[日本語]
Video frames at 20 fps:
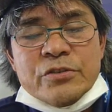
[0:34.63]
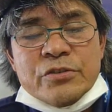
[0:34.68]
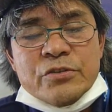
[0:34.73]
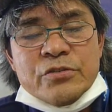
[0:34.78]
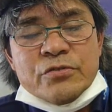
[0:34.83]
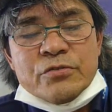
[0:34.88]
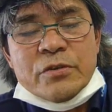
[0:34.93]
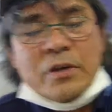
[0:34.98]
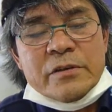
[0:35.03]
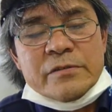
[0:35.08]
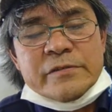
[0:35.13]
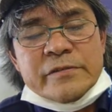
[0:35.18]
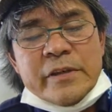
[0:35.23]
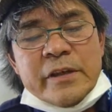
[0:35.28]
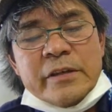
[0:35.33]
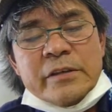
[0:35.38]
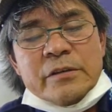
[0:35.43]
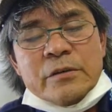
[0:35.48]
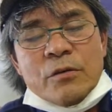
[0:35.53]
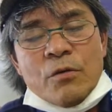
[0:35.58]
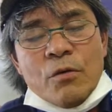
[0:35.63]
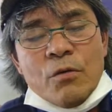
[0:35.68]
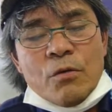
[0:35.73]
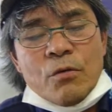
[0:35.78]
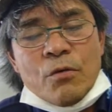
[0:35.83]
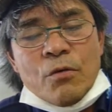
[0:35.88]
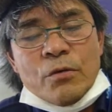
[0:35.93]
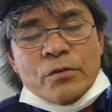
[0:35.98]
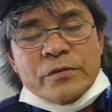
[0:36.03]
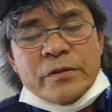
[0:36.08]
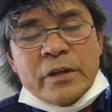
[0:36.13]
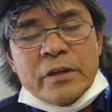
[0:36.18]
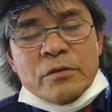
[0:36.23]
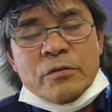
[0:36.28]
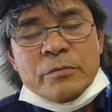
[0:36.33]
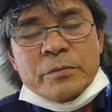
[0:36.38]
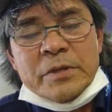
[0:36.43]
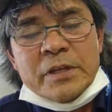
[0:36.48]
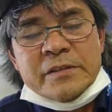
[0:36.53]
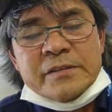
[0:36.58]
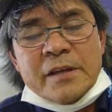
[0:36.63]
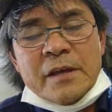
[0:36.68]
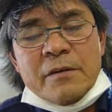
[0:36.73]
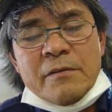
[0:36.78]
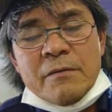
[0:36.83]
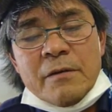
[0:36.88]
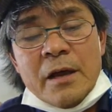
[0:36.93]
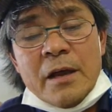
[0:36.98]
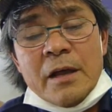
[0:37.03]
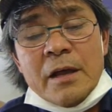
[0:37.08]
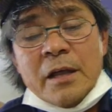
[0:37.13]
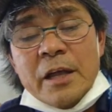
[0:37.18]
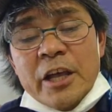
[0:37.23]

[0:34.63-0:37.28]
中学生高校生の皆さんは